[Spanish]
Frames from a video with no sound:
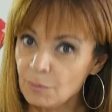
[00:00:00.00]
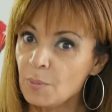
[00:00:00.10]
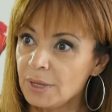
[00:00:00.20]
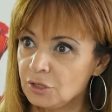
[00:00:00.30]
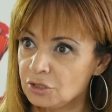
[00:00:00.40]
este
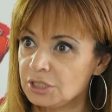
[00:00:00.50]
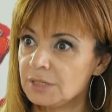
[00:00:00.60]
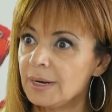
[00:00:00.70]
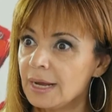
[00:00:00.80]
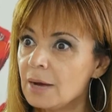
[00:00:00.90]
momento se
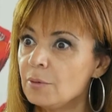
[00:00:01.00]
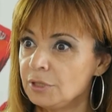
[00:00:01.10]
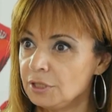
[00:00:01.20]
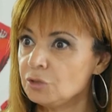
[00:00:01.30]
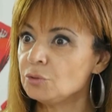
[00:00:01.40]
llevan a cabo
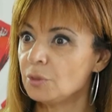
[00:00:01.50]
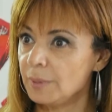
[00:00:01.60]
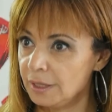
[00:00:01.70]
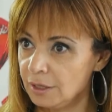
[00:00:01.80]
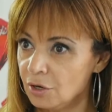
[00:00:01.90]
en el Instituto
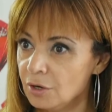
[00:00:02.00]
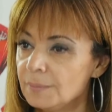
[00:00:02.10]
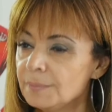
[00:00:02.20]
Médico.